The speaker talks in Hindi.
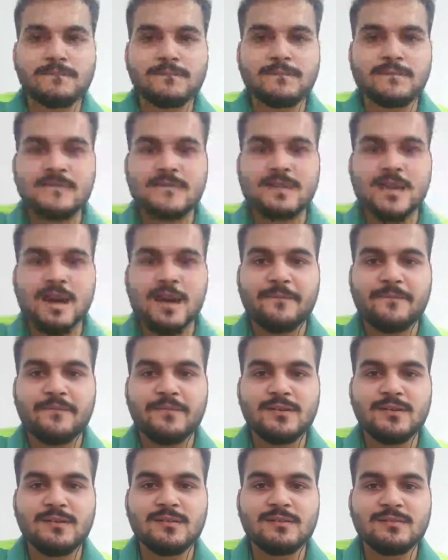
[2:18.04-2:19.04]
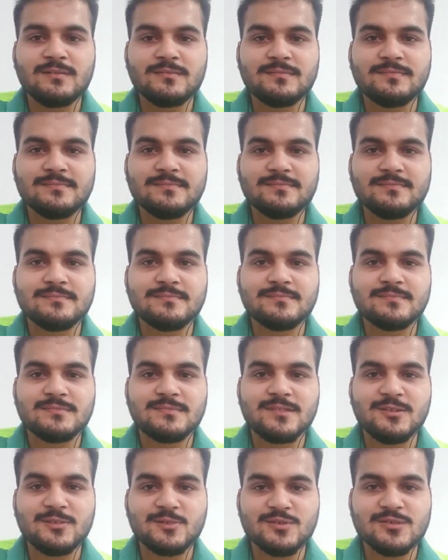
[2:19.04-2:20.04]
काफ़ी
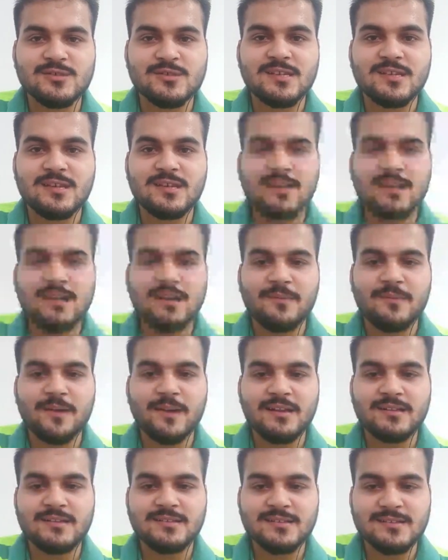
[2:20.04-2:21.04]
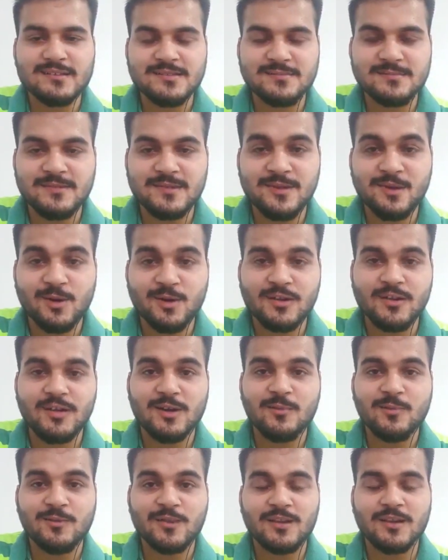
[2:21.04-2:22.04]
दिनों से हमारे देश में लॉकडाउन
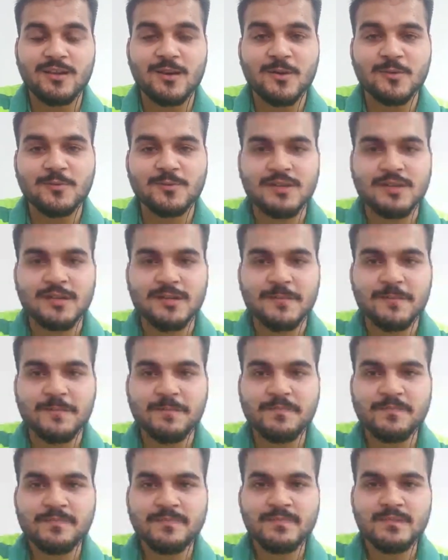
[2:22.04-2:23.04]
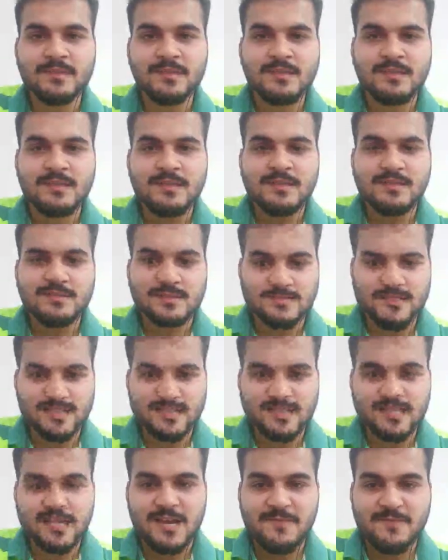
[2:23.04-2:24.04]
लगा हुआ है जैसा कि
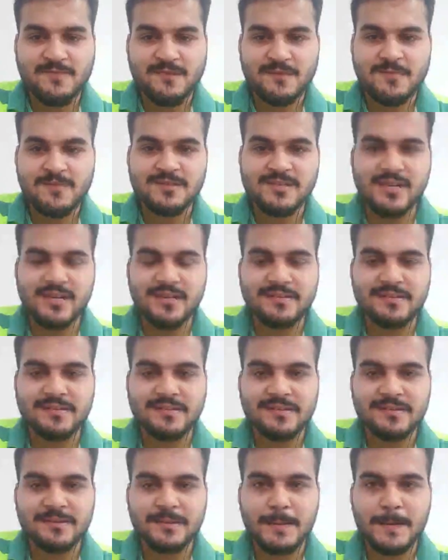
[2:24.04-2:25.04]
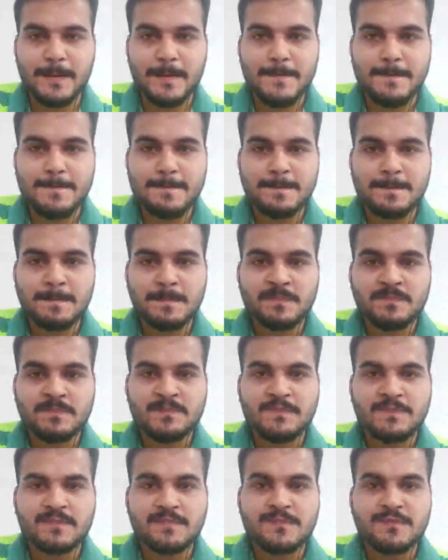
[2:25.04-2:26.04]
आप सभी जानते हैं
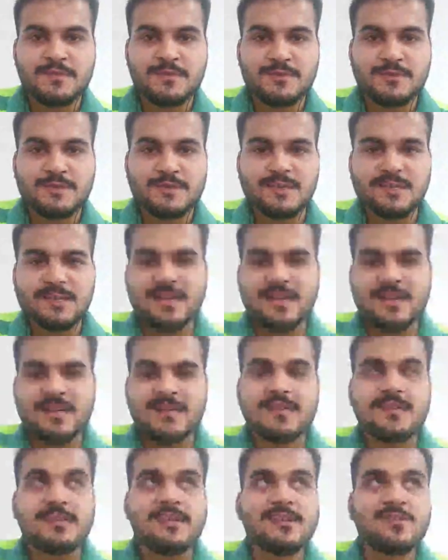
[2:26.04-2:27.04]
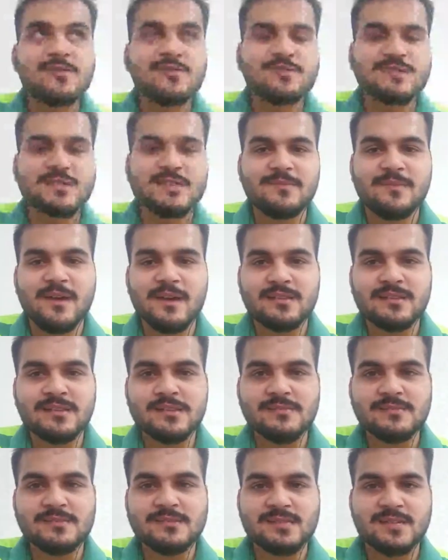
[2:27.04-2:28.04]
तो कहीं ना कहीं न्यूज़ के माध्यम
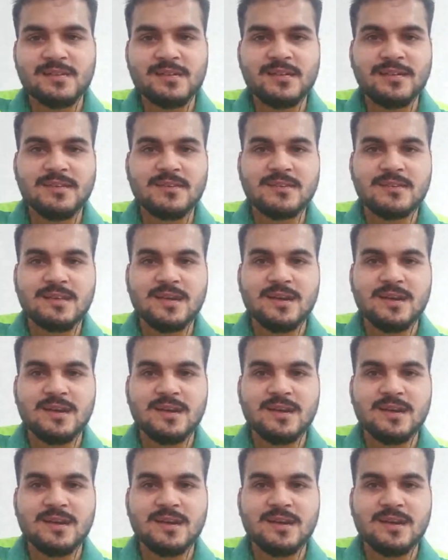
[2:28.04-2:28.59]
से या